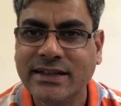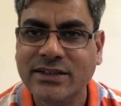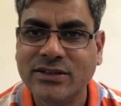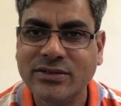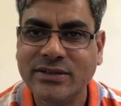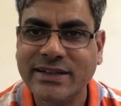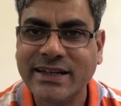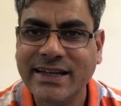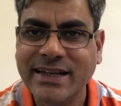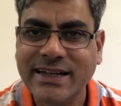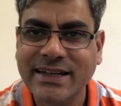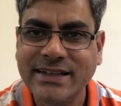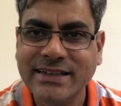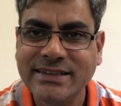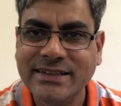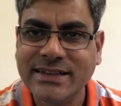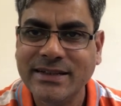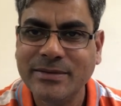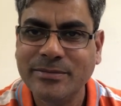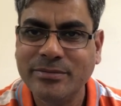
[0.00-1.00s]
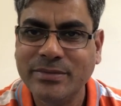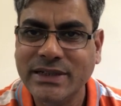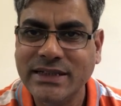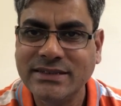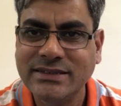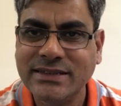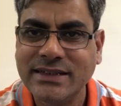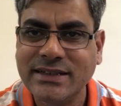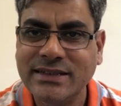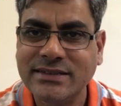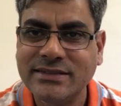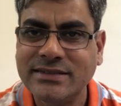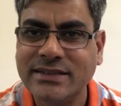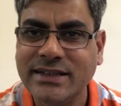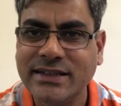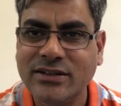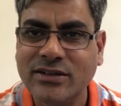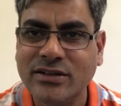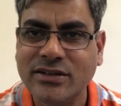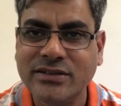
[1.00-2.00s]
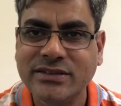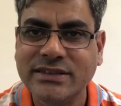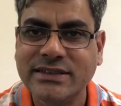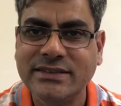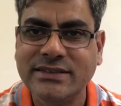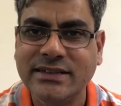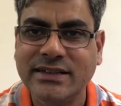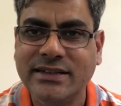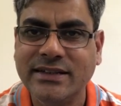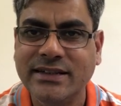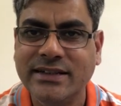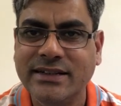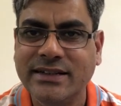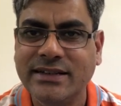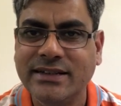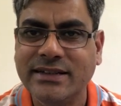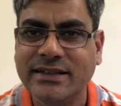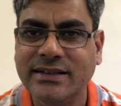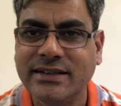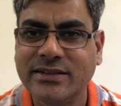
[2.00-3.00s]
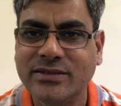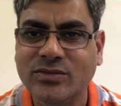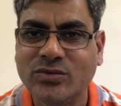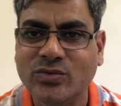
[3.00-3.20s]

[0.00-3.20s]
तो अगेन ये बेसिक साइकोलॉजी से रिलेटेड है